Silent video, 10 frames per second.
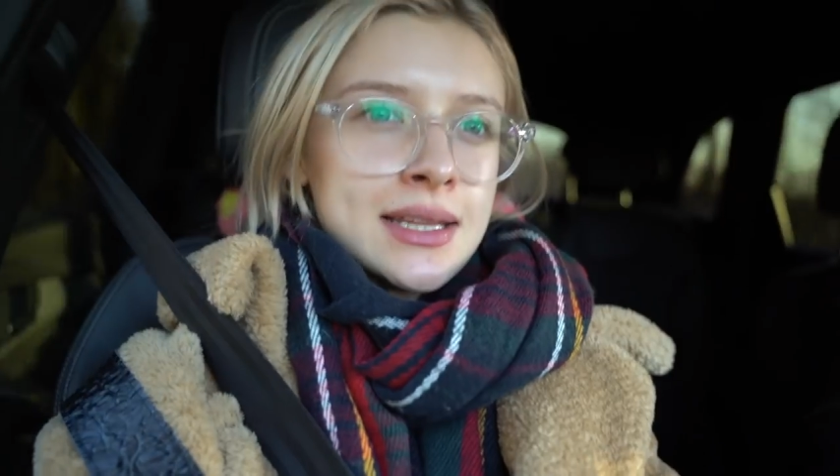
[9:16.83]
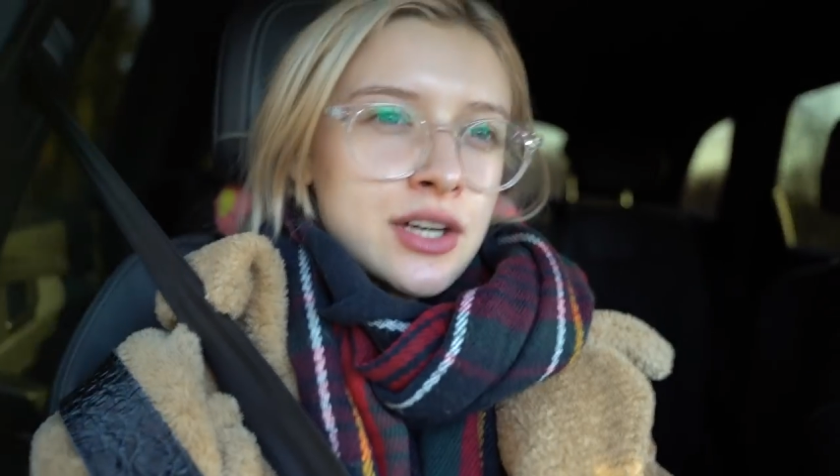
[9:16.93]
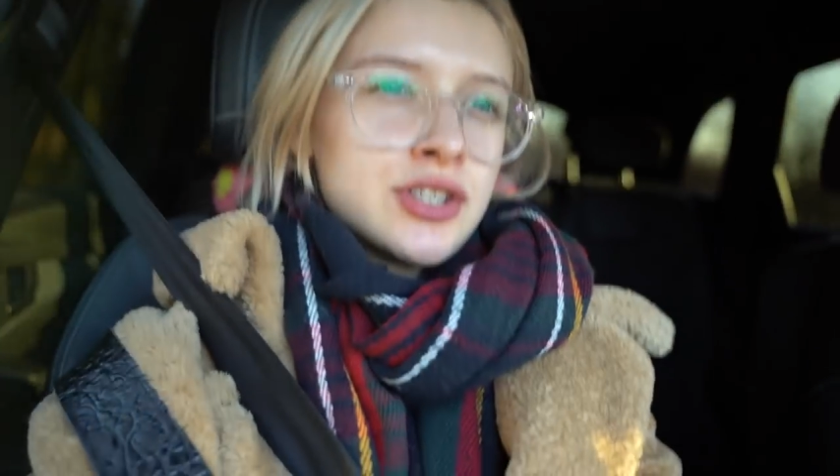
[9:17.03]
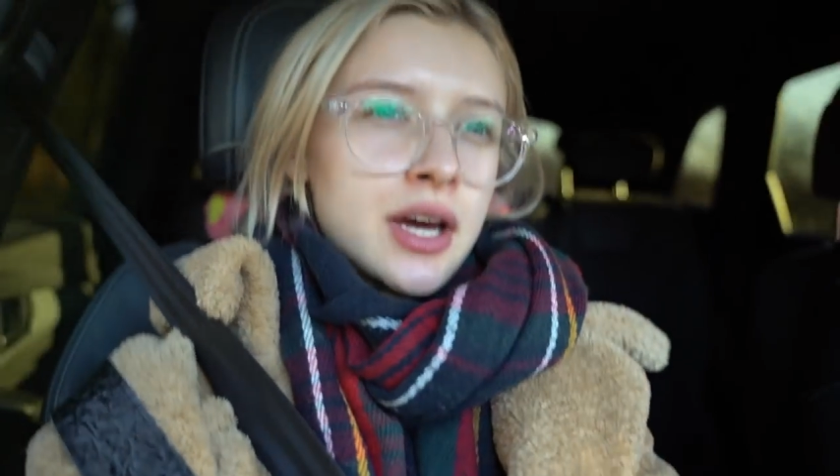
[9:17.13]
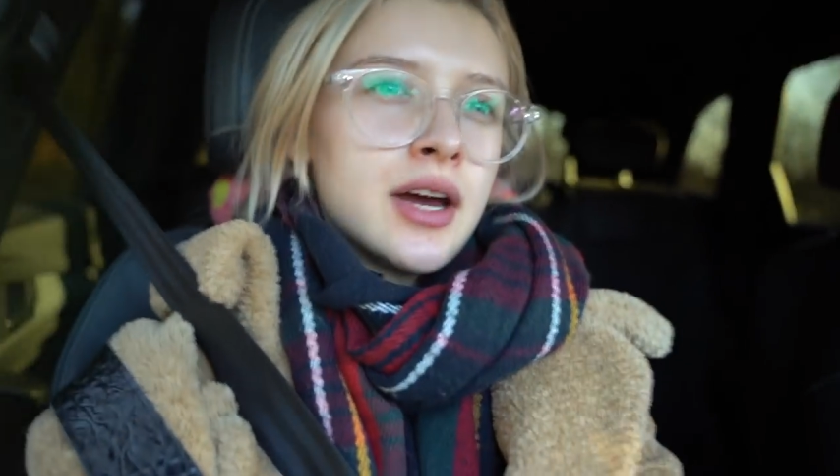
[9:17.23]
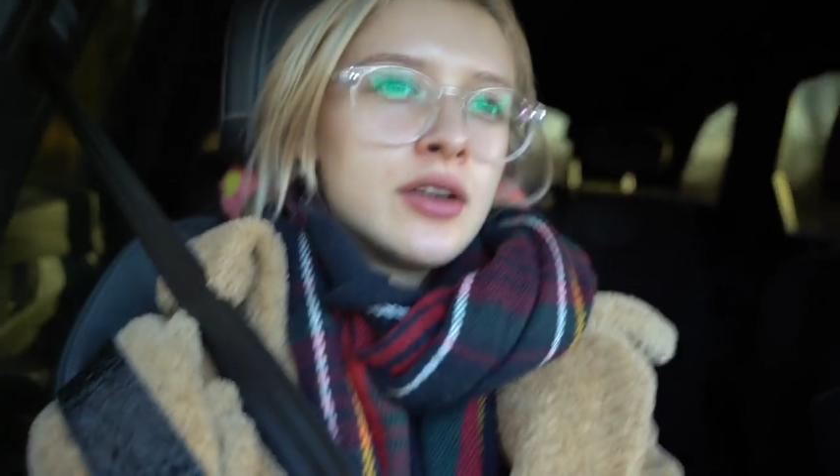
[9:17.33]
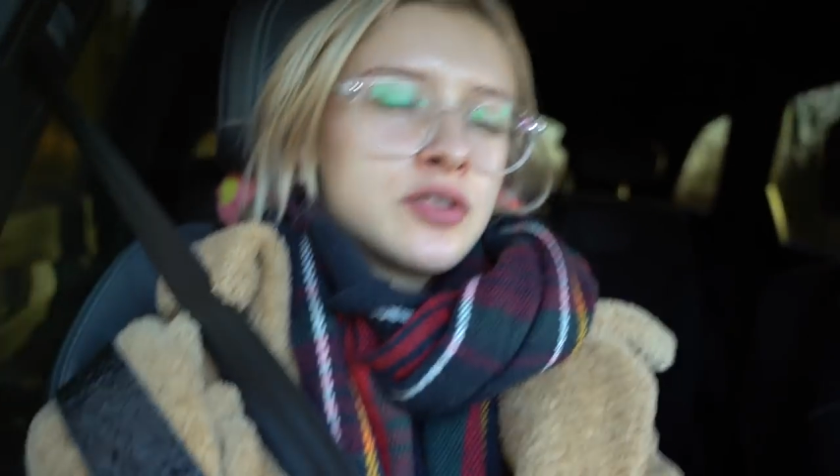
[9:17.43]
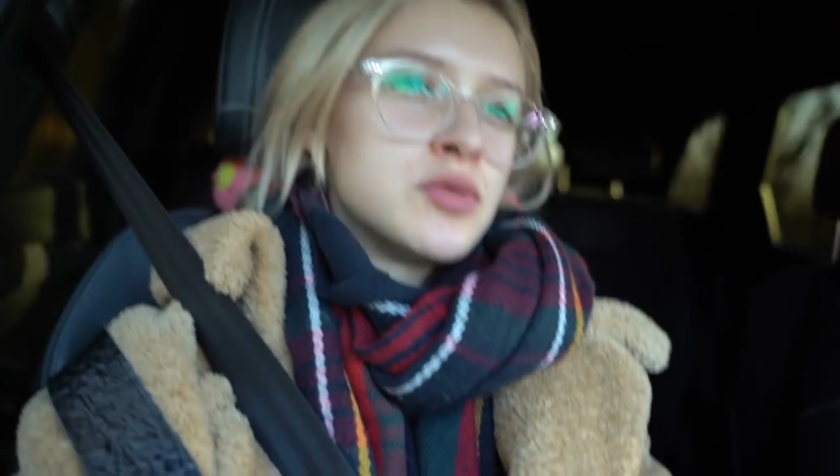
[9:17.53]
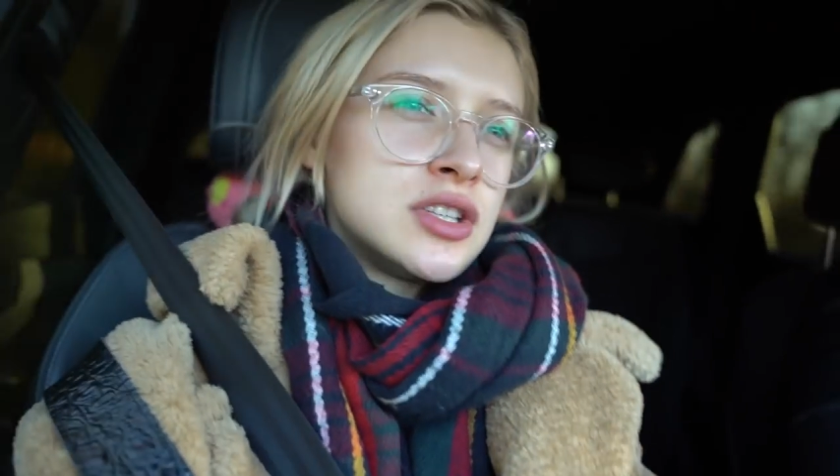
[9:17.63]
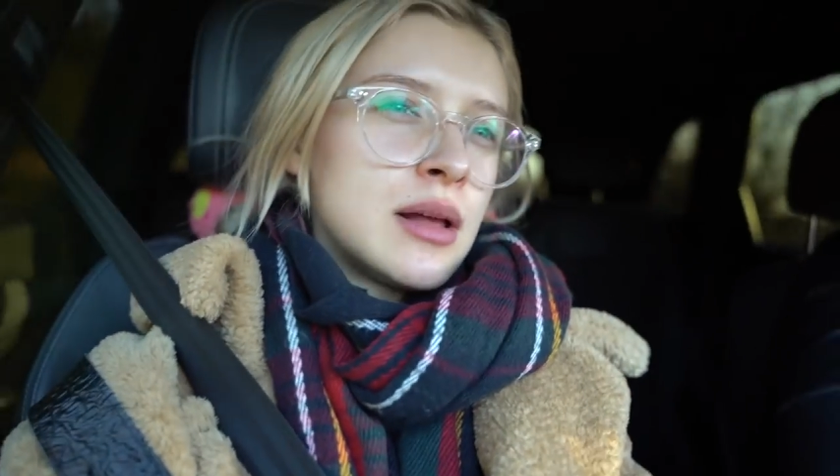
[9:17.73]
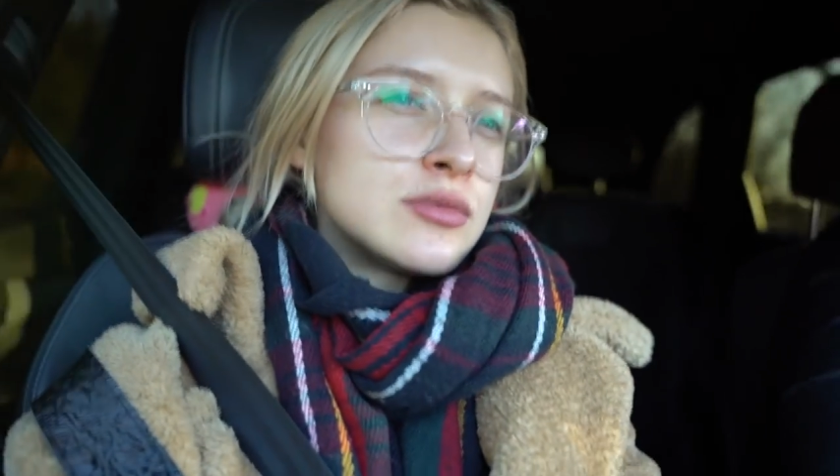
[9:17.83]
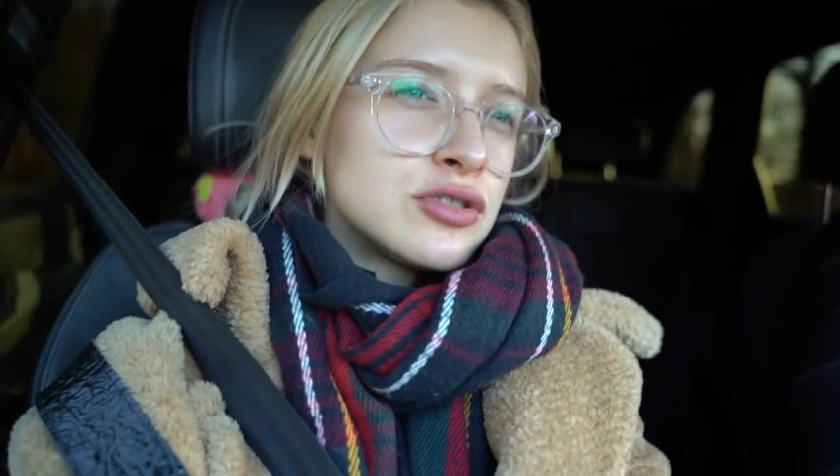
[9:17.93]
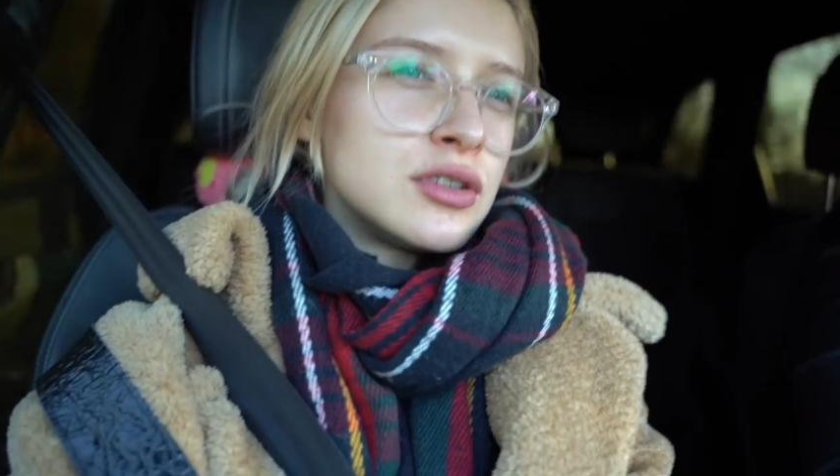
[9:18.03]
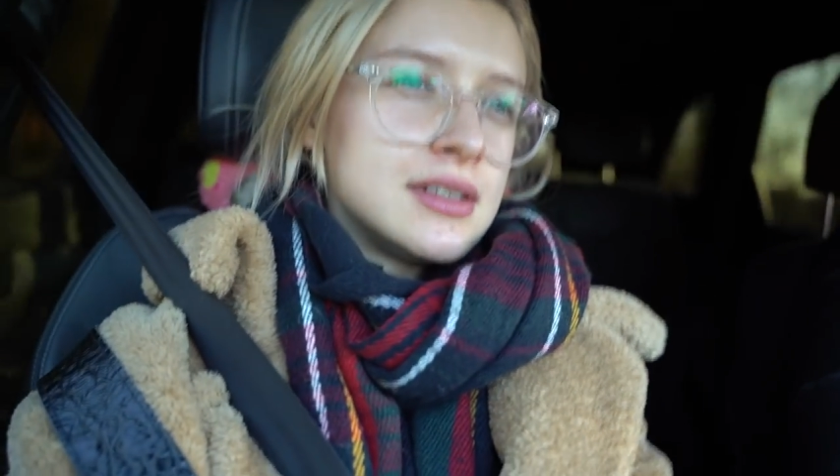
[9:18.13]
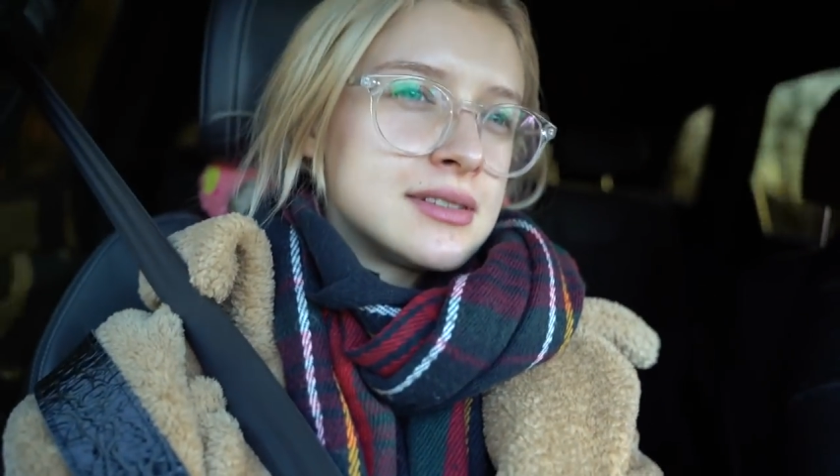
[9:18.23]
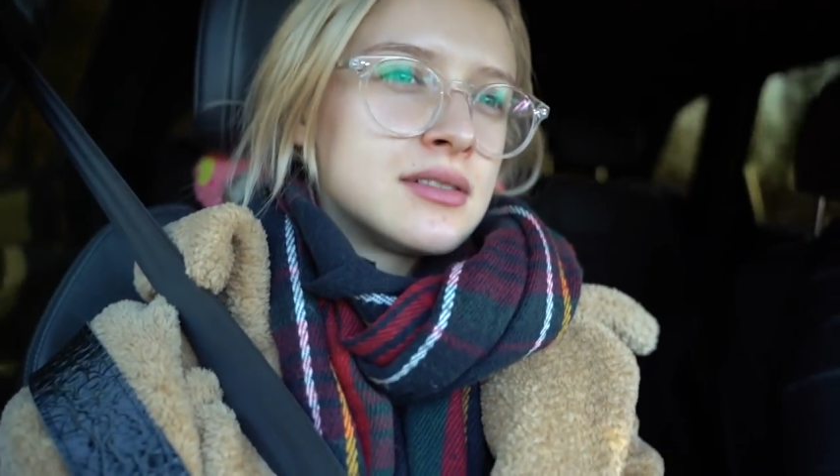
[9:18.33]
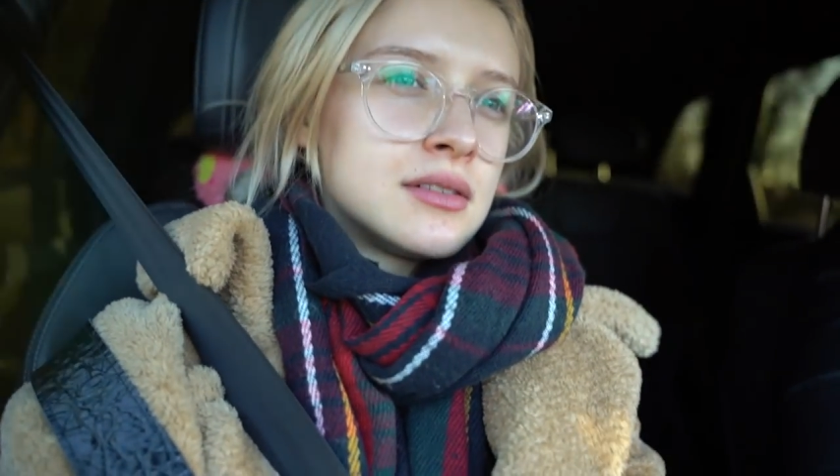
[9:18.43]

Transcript: także Jezu, myślałam, że to lis.